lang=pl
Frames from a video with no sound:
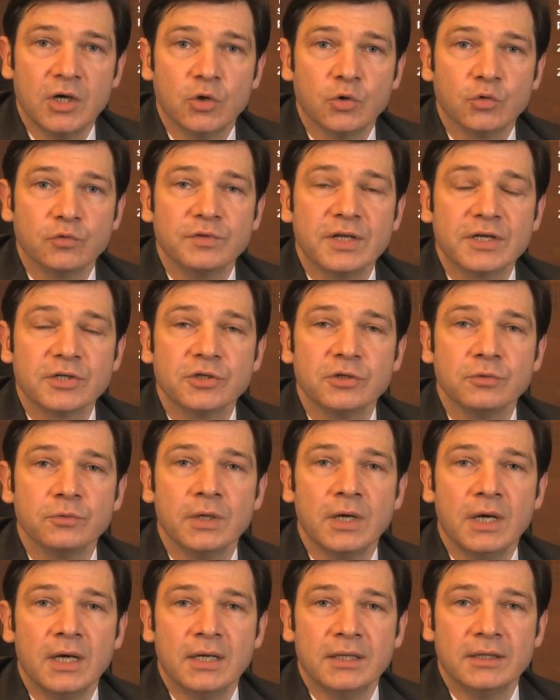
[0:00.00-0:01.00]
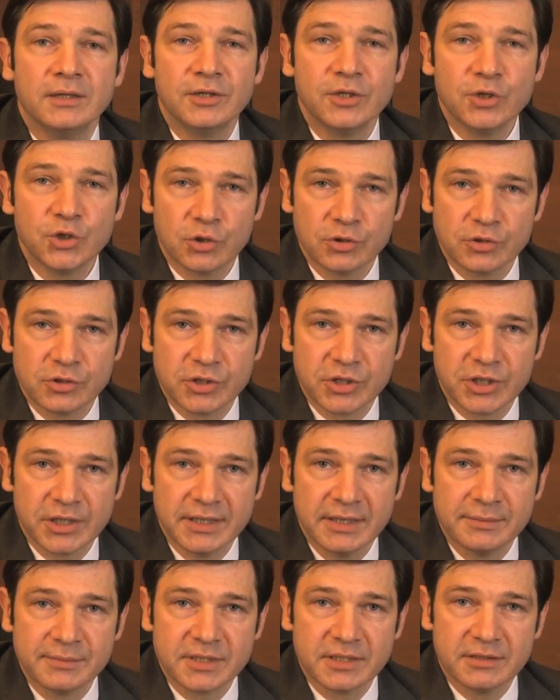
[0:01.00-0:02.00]
równa się
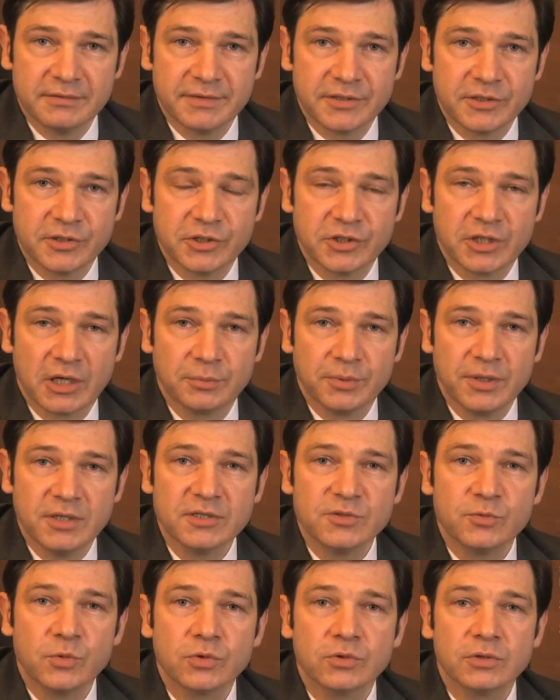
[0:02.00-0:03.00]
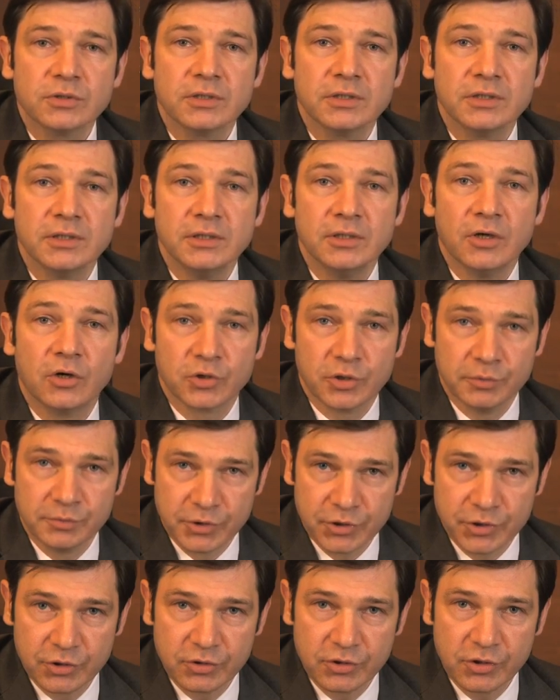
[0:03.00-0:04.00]
1725 zł i
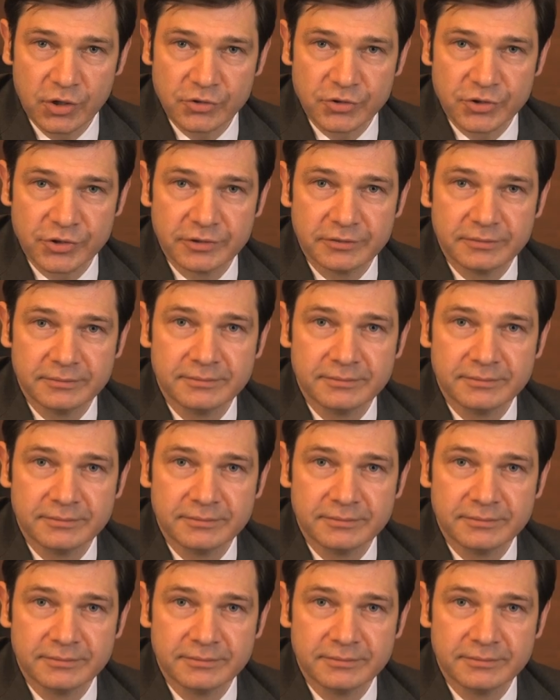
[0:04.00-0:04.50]
80 groszy.